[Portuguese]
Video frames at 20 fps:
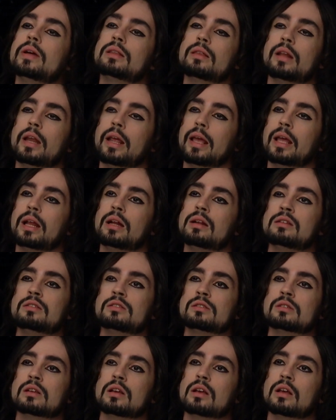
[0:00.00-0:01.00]
entre
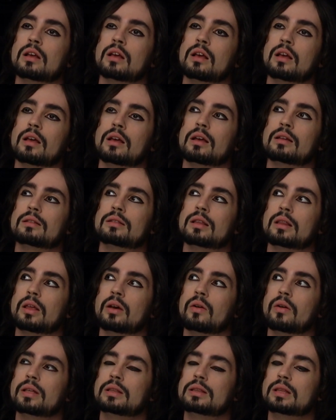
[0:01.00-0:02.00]
eles.
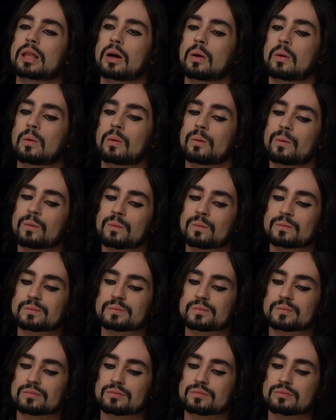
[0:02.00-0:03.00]
Entendeu? Então.
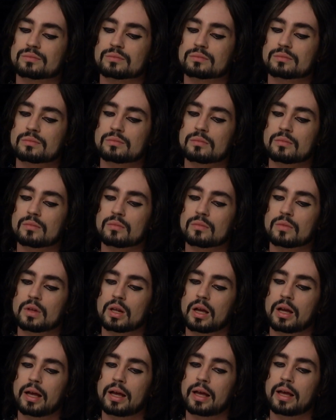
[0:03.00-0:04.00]

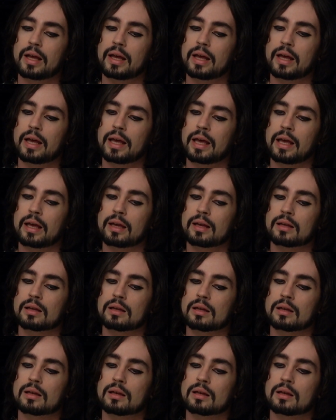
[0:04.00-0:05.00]
É
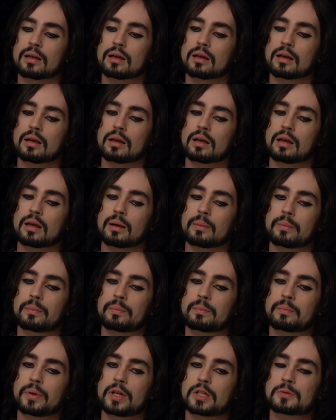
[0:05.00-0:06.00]

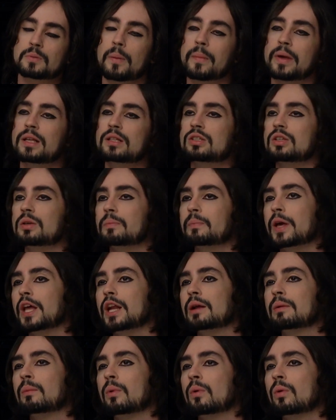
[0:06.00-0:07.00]
principalmente em
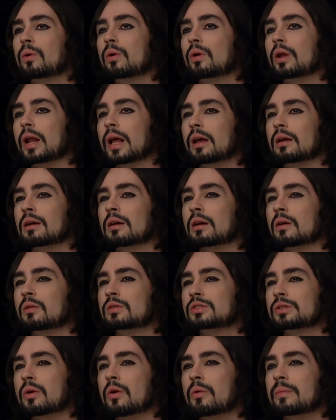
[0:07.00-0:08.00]
Pernambuco, né,
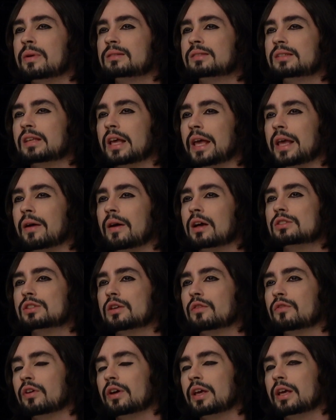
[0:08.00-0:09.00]
onde eu comecei, eu acho
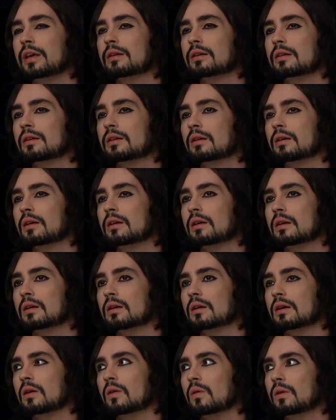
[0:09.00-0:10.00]
que foi
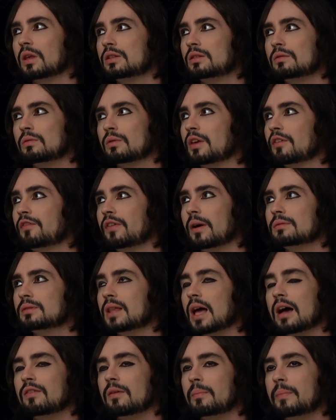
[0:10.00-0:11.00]
o que
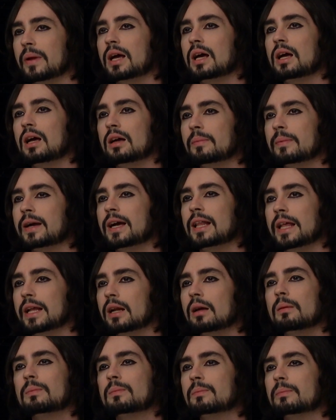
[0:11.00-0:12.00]
faltava para a
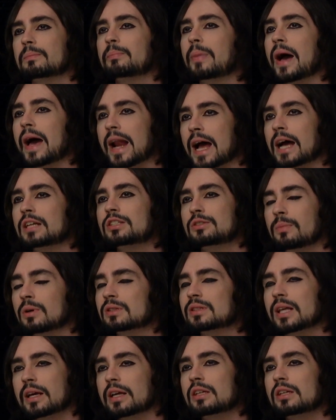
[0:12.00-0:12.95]
galera parar de botar